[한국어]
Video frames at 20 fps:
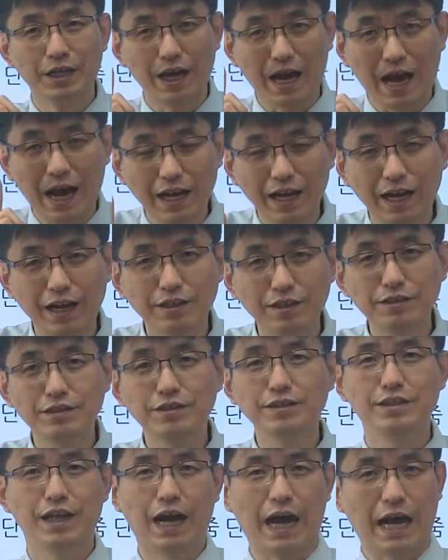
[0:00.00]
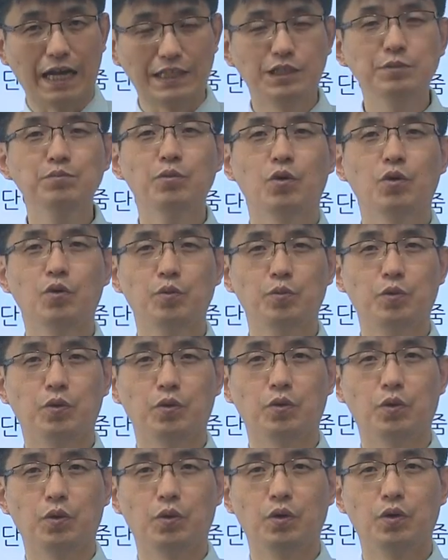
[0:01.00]
하나는 아침 먹고
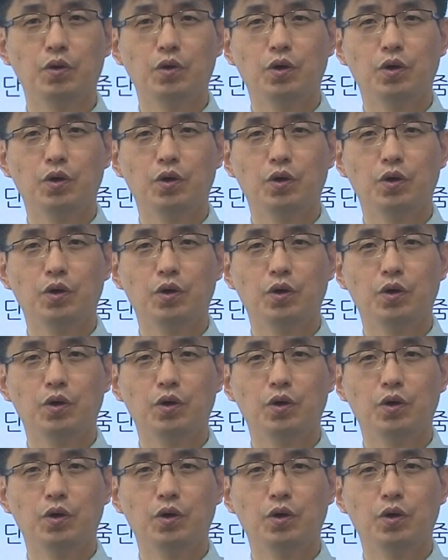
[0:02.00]
보고,